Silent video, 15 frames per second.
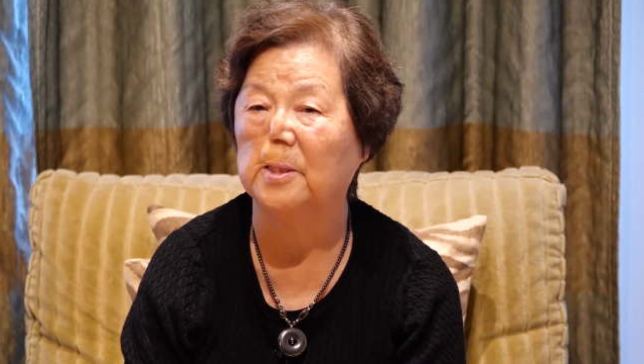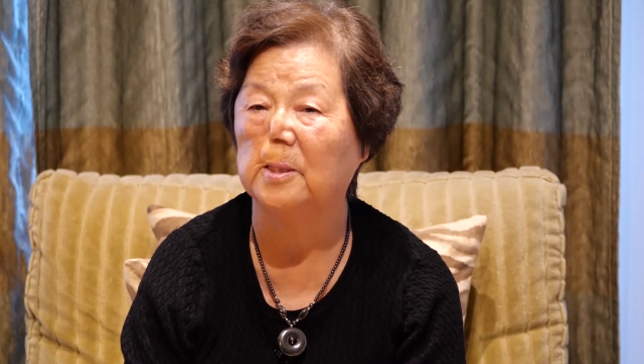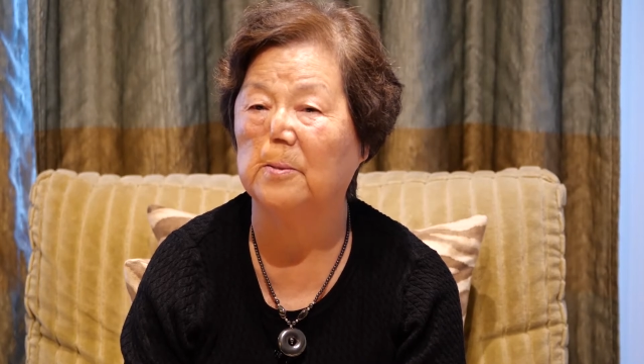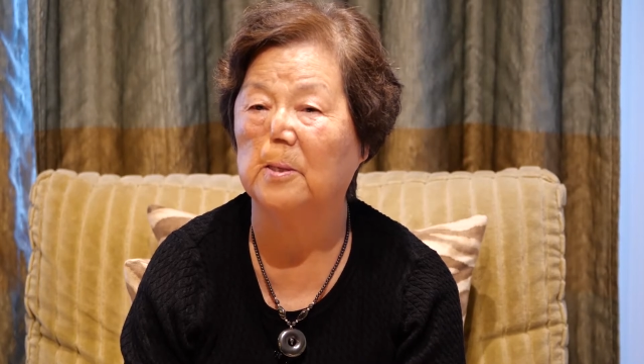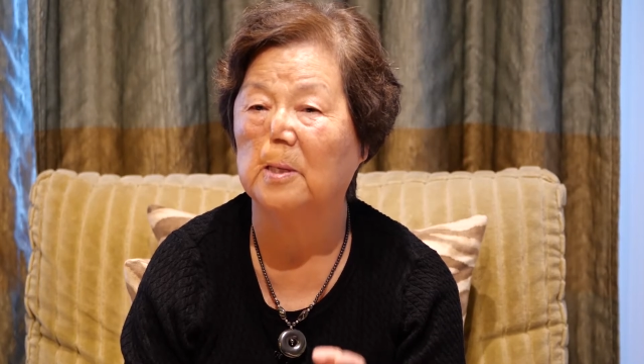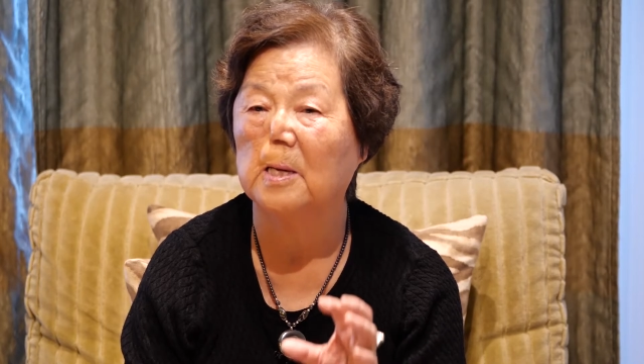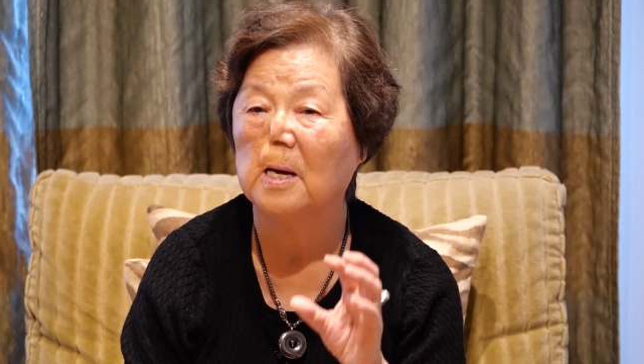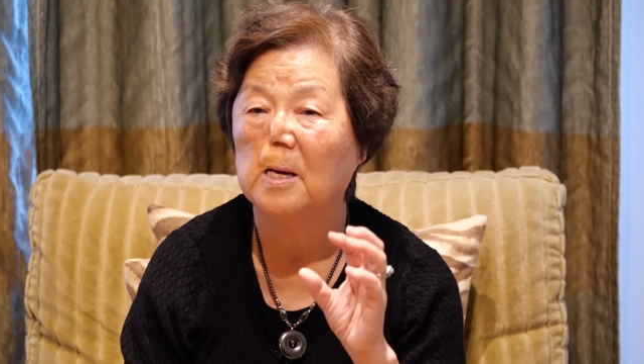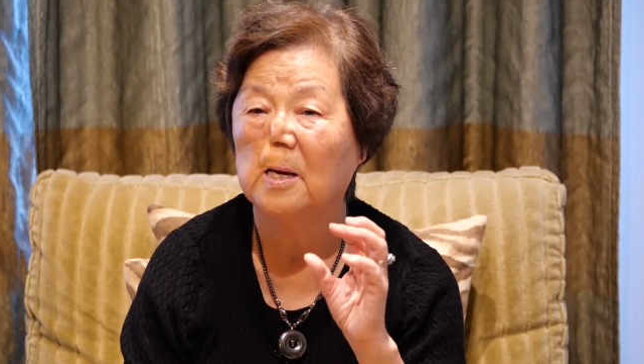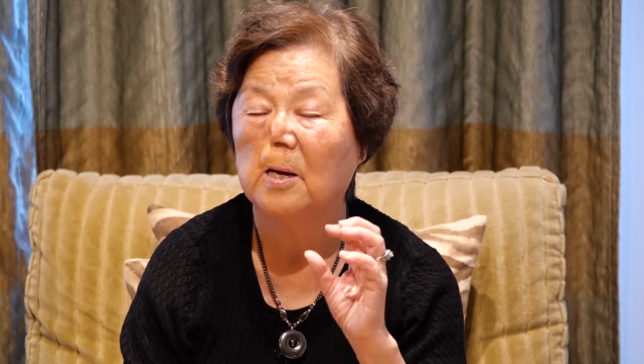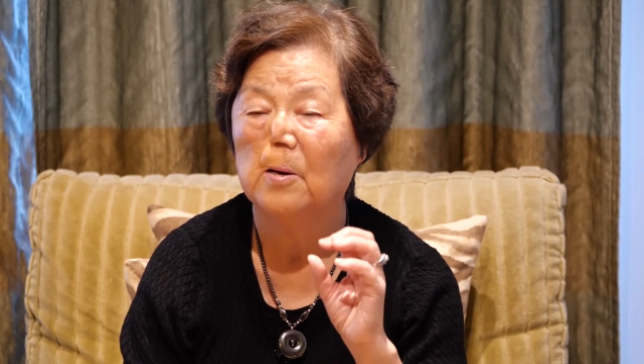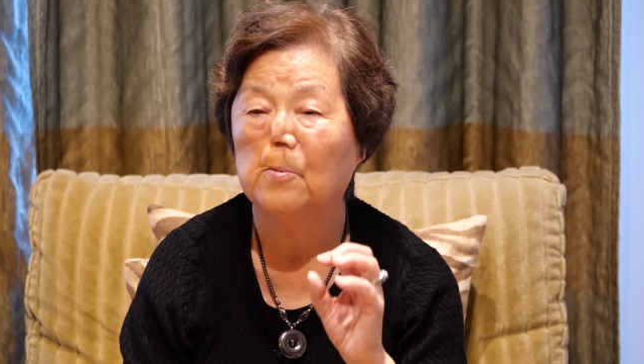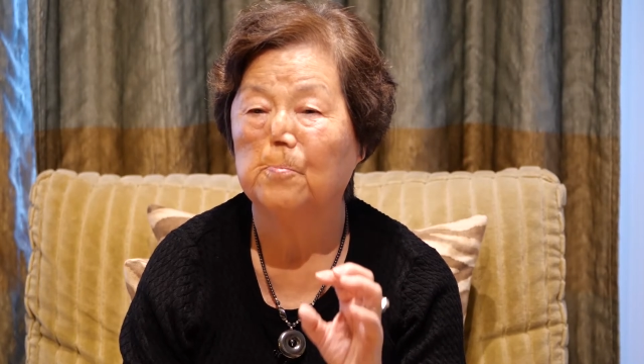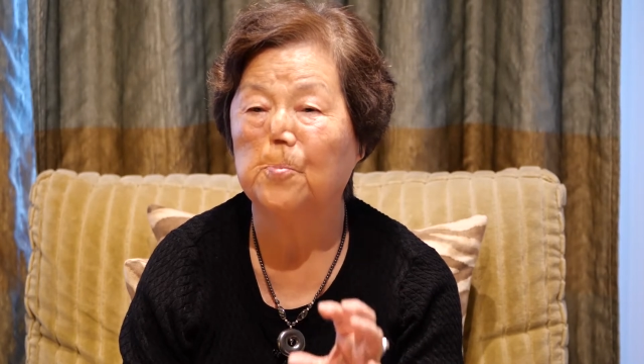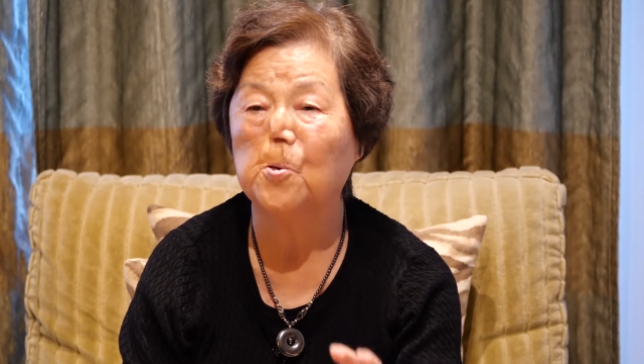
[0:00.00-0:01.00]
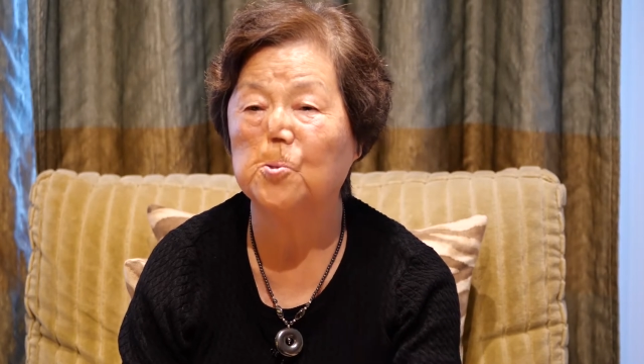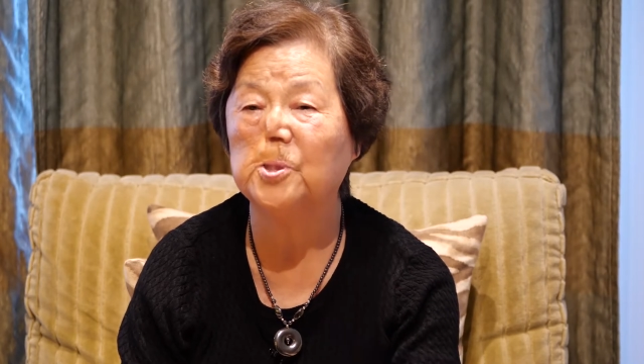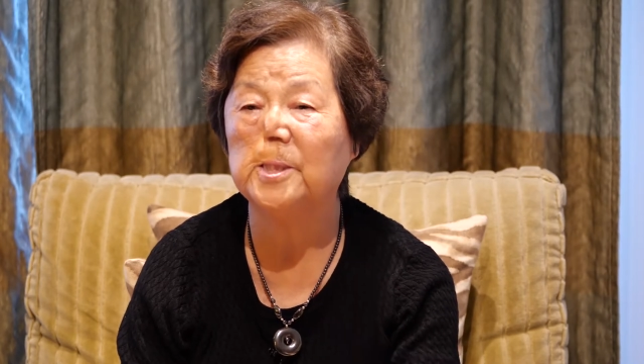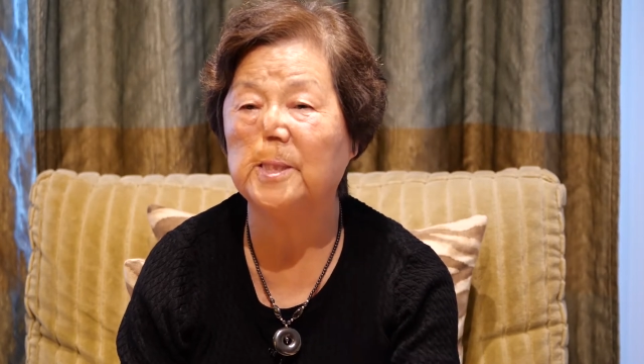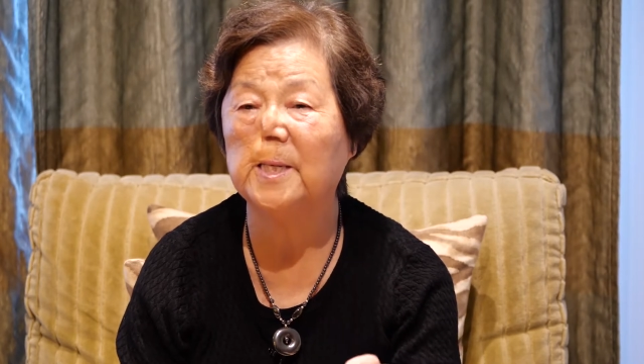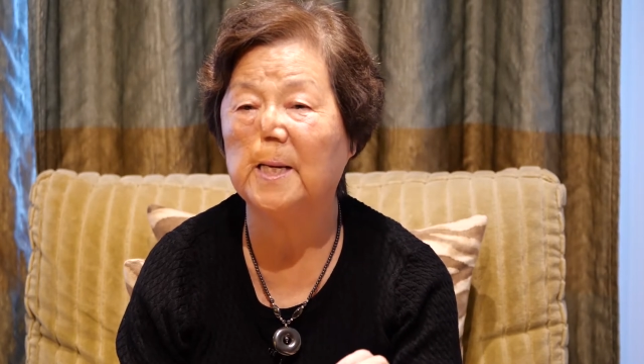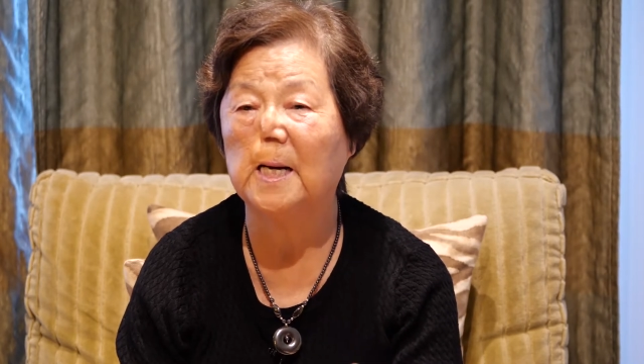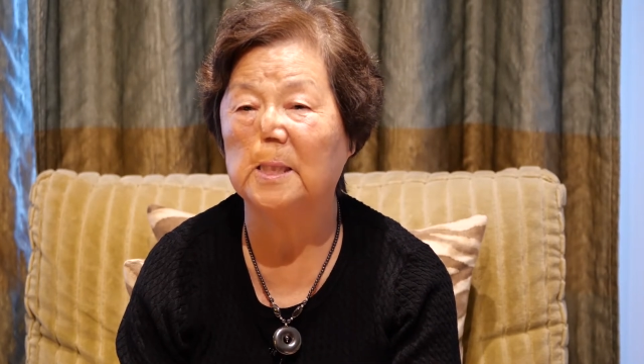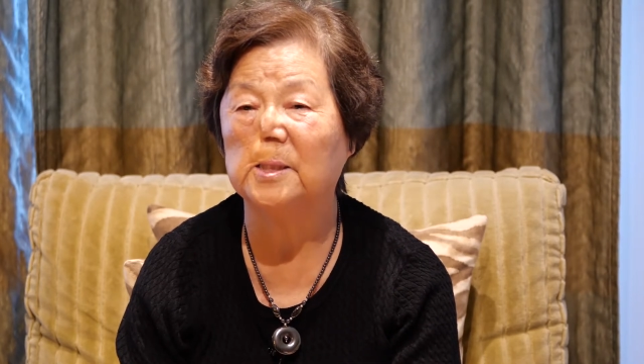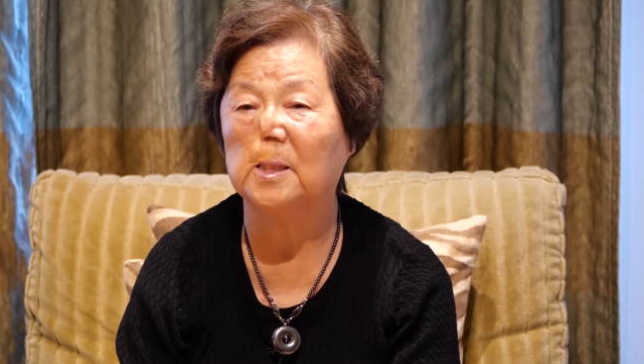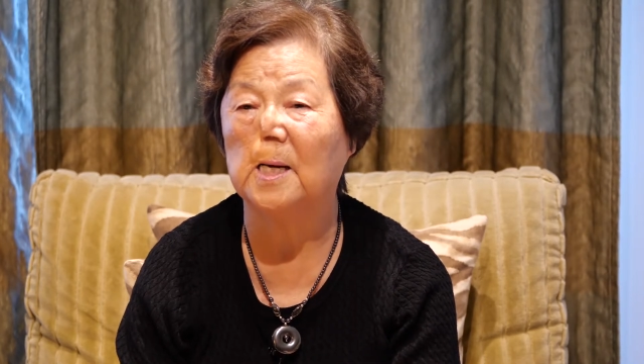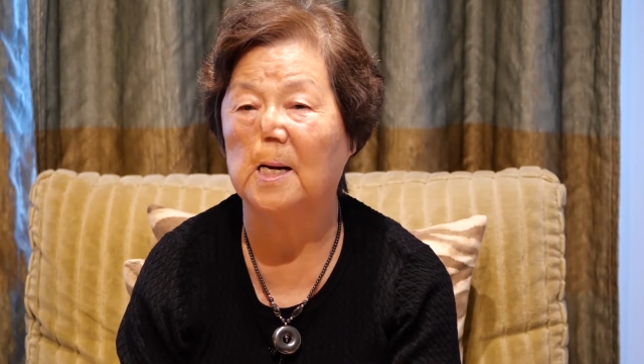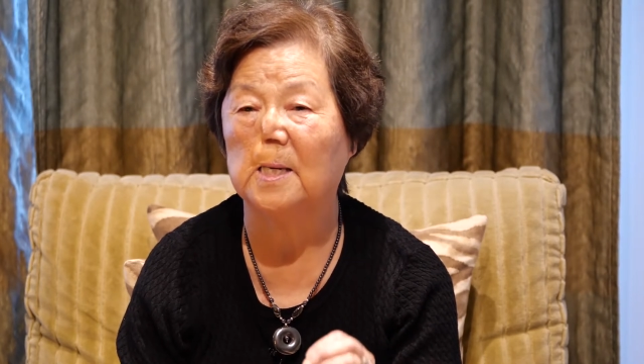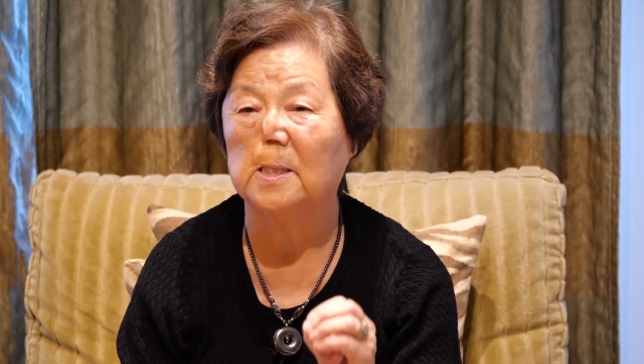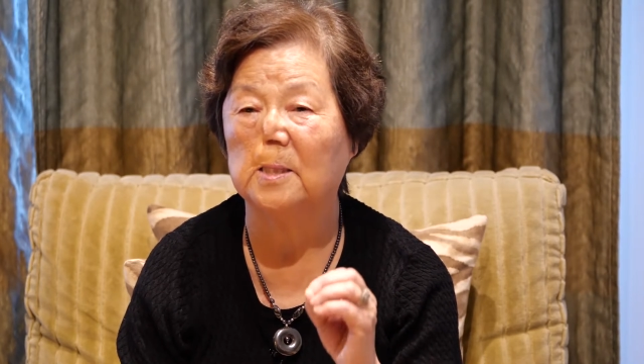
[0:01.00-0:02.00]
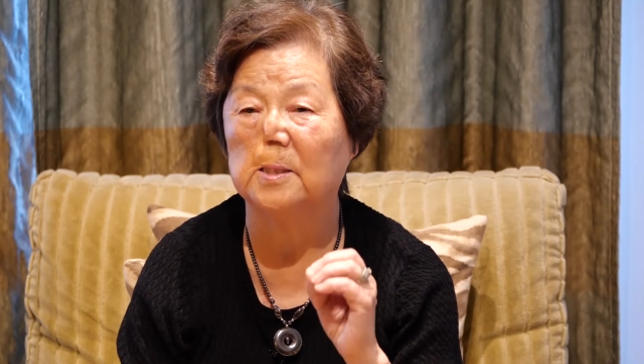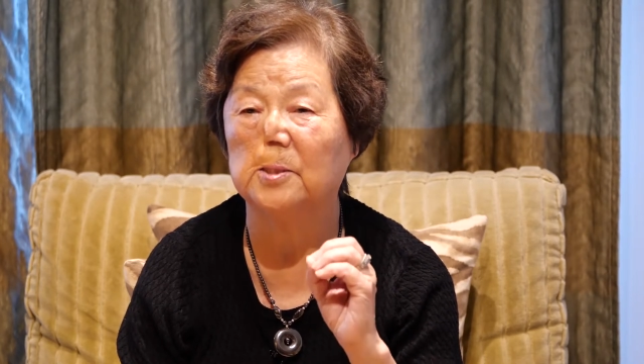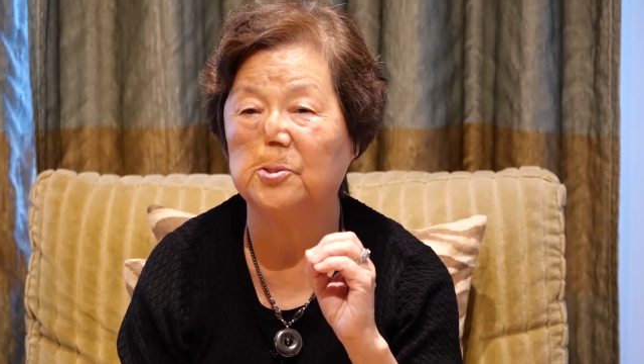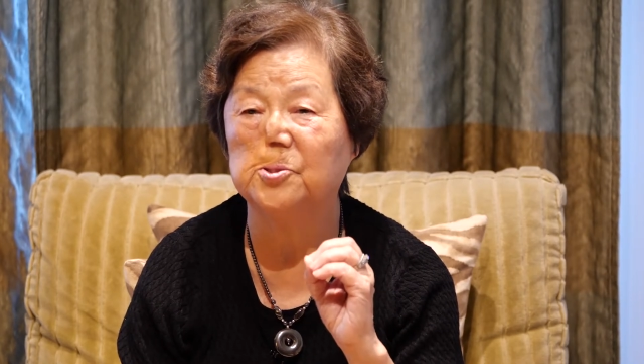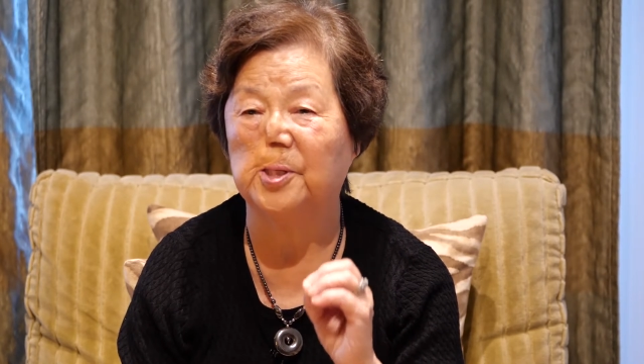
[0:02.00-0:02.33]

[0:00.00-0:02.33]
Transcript: 이거 본인이 가져간 거는